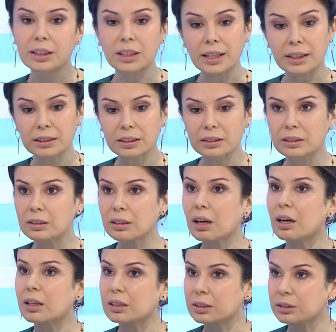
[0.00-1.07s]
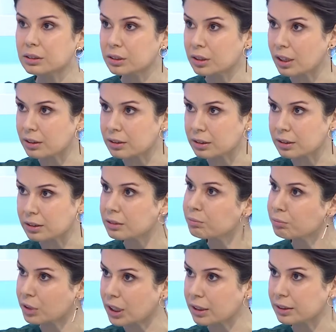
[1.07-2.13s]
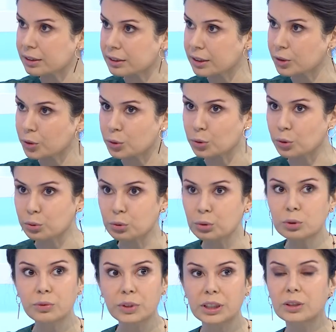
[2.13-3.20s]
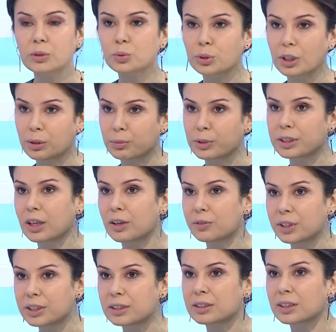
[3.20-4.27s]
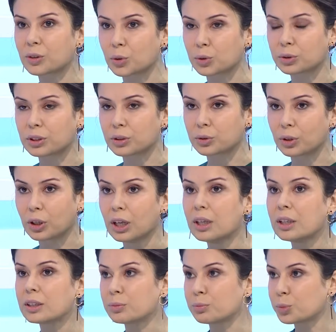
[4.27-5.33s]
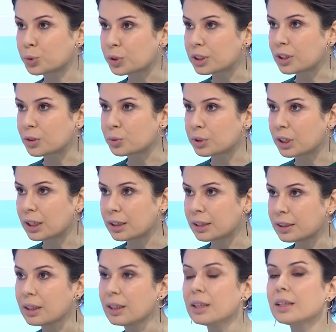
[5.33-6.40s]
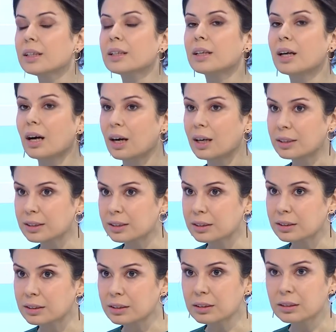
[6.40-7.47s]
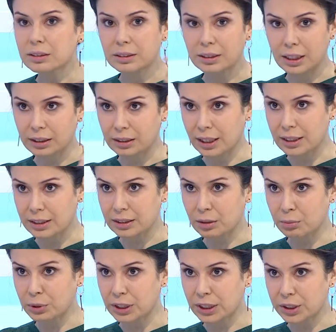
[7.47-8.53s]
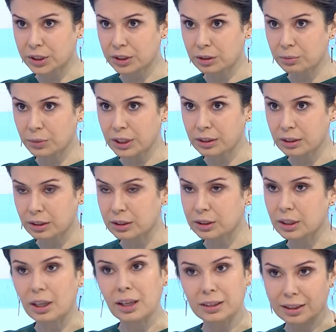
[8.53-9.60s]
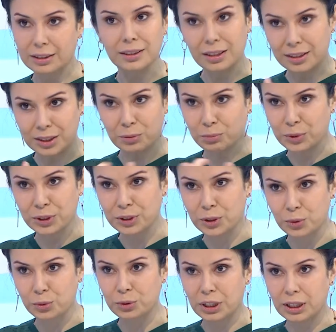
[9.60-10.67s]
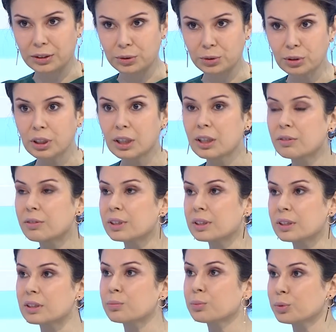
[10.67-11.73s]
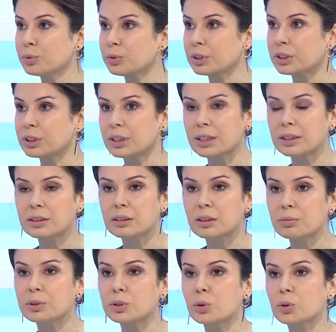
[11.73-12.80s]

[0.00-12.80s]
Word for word: e, ekranı, araç kadranı rahatlıkla görüyorsunuz ve yine uzak mesafeyi size gösteriyor. Şimdi buradaki güzellik aynısını tek lensle birleştirmek işte aynı anda astigmatı da düzeltiyor ve siz bunun için ekstra bir